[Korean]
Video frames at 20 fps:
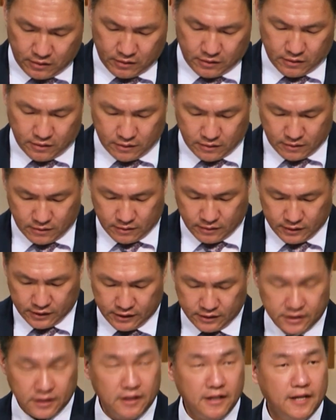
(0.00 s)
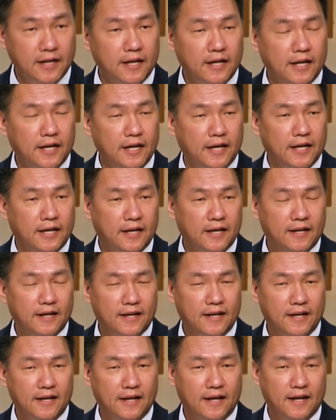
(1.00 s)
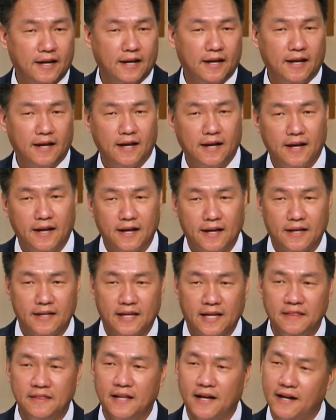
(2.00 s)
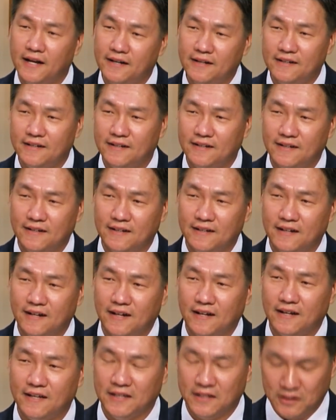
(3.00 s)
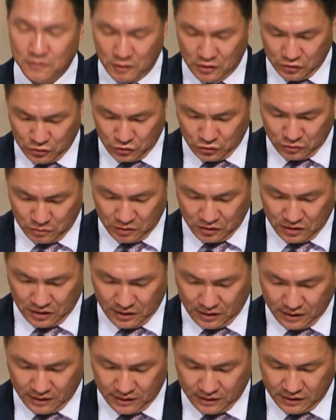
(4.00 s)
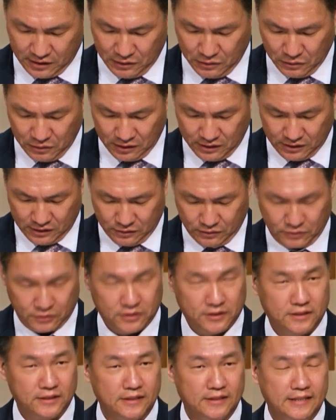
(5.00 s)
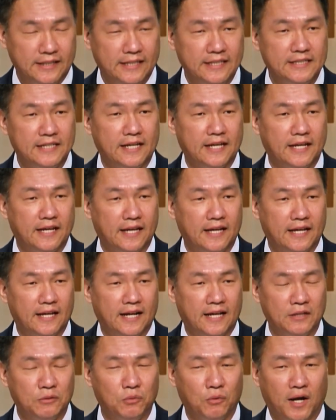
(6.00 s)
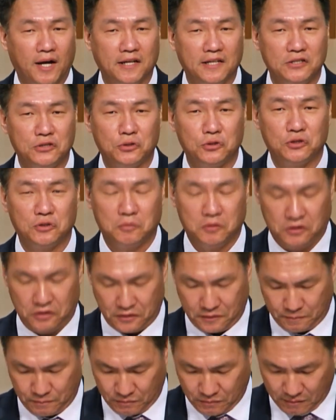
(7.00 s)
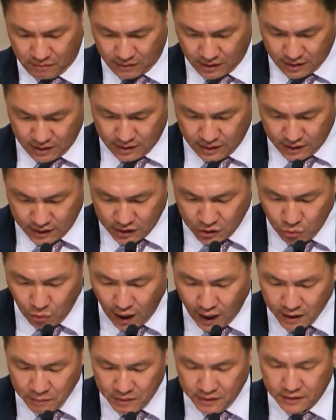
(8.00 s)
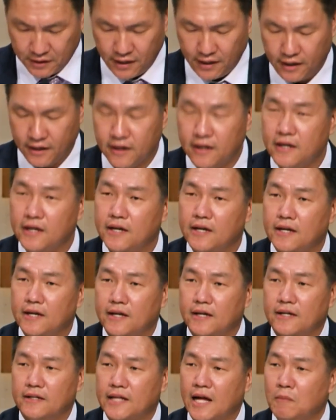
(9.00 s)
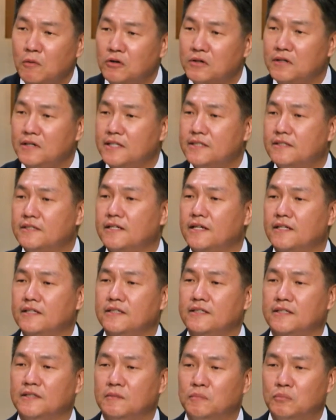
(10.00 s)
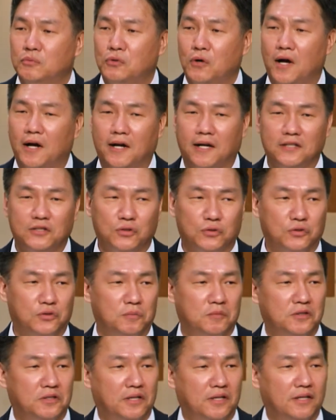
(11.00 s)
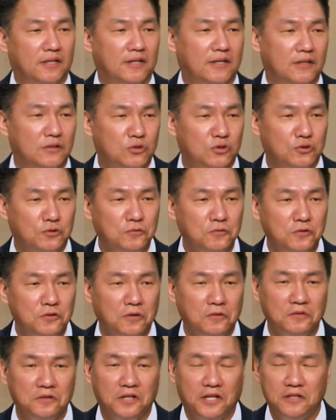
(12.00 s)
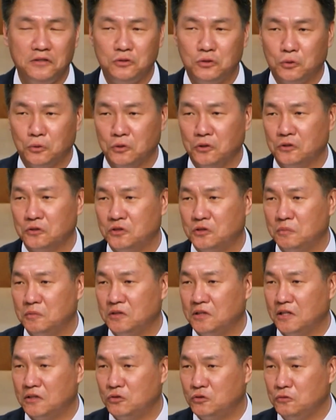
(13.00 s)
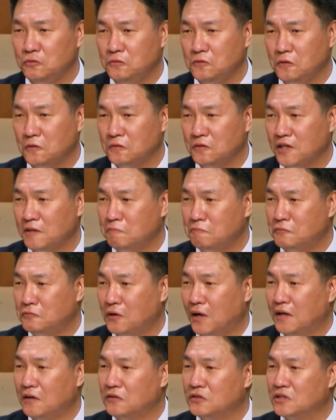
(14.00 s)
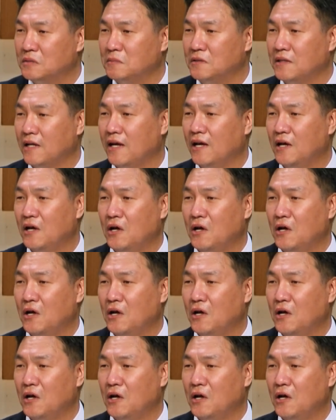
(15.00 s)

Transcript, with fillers: 어, 시칠리아에 옛날 임금이 있었습니다. 디오니시오스 이 세라는 왕이 있었습니다. 그 왕 밑에 다모클레스라는 부하가 있었습니다. 충성된 종이었습니다. 충성된 부하였습니다.